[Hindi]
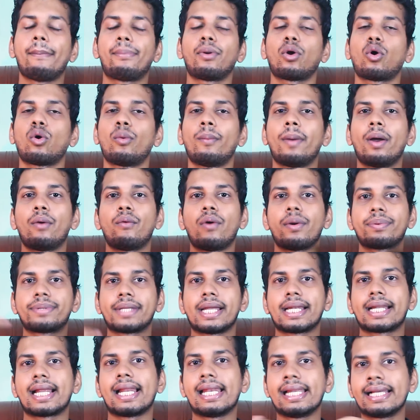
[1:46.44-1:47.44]
आप लोग को मैं
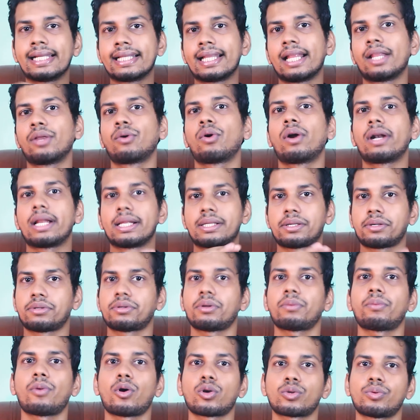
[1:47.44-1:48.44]
वेबसाइट का लिंक दे दूंगा
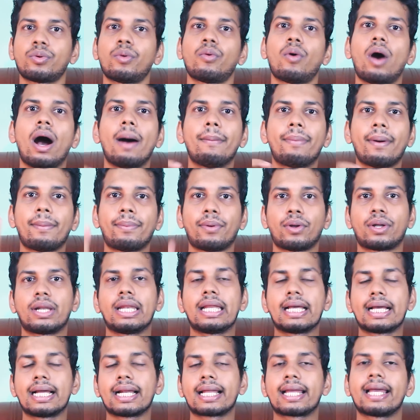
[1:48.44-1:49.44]
डिस्क्रिप्शन बॉक्स में वहाँ पर आप लोग
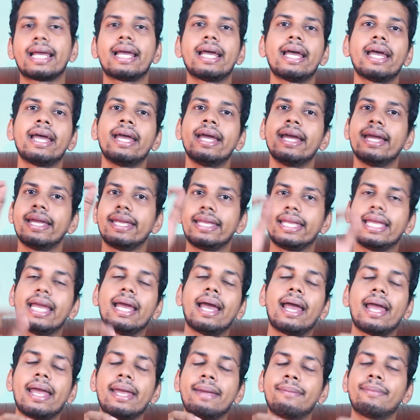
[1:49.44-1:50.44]
क्लिक करके
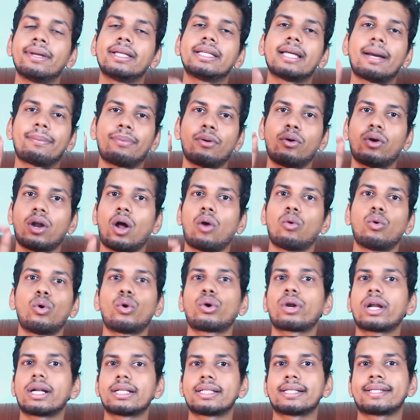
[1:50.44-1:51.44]
ये इमेज आप लोग
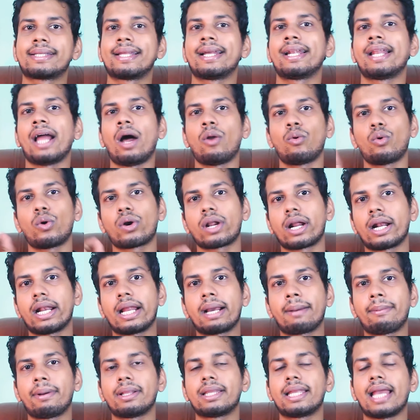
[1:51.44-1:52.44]
डाउनलोड कर सकते हैं डाउनलोड
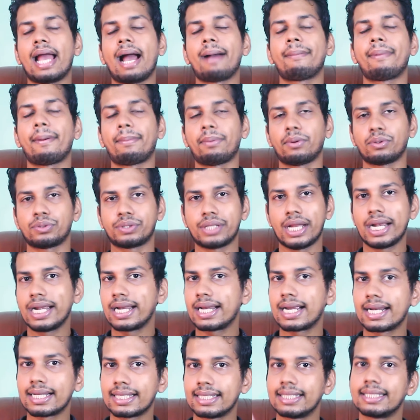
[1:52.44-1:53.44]
करने के बाद यहाँ पर आप लोग
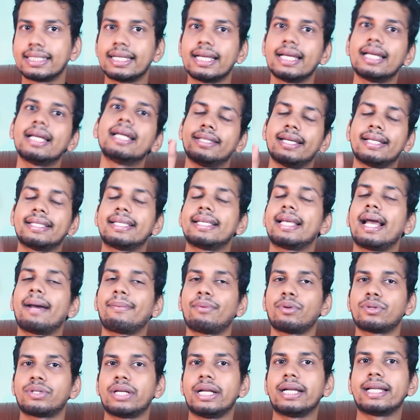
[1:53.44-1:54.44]
सेंड कर दीजिए जैसे ही
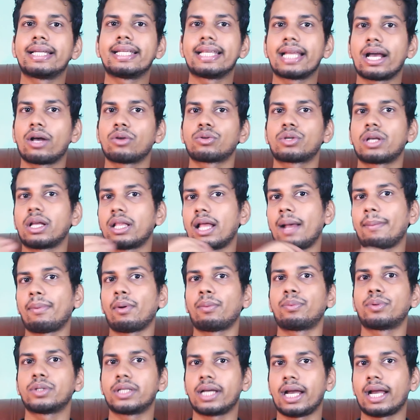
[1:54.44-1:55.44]
आप लोग सेंड कीजिएगा उसके बाद आप
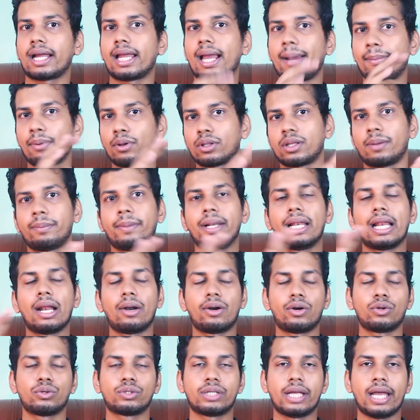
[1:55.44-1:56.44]
लोग पूछेगा कि आप लोग
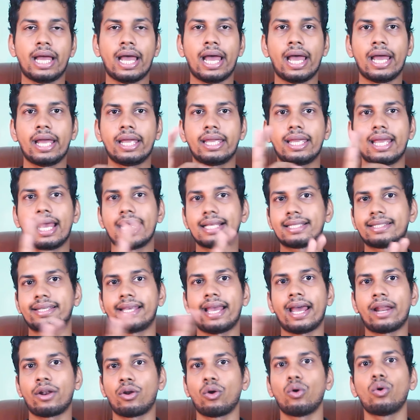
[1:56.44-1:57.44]
तमिलनाडु से हैं यस
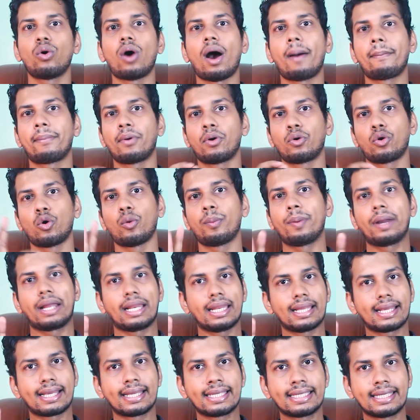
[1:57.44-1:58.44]
या नो आप लोग नो पे
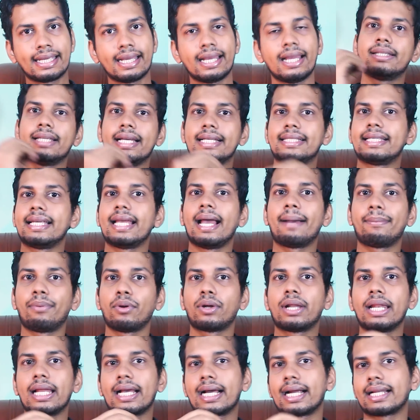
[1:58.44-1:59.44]
क्लिक कीजिए जैसे ही आप
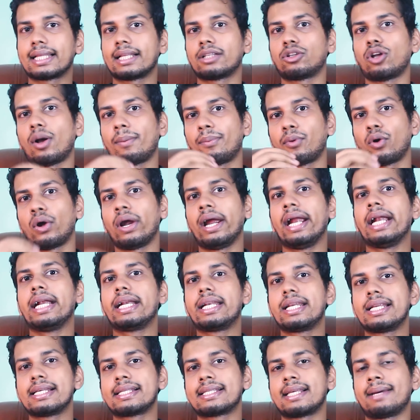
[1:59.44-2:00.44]
लोग क्लिक करते हैं तो आप लोग
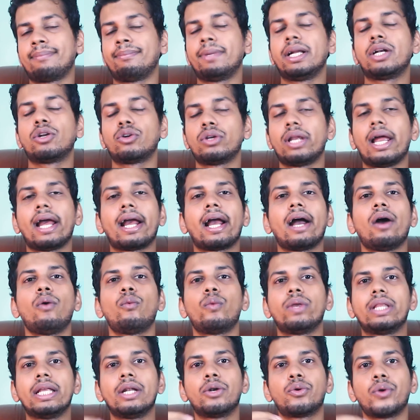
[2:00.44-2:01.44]
एंट्री सबमिट हो जाएगा
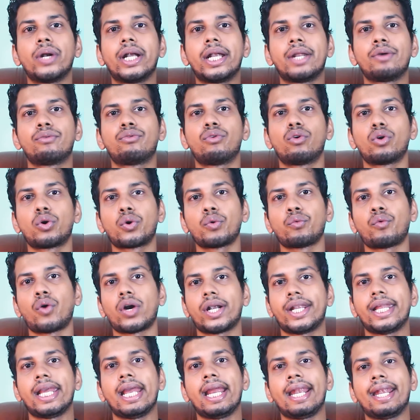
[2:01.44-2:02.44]
विद इन ट्वेंटी फोर टू
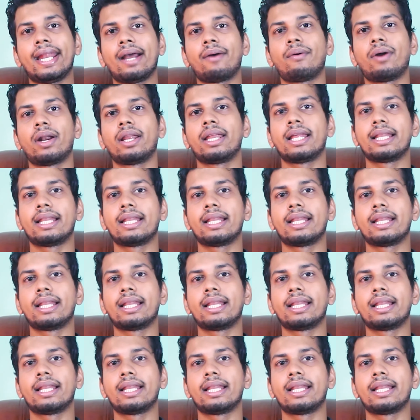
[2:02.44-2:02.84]
फोर्टी एट आवर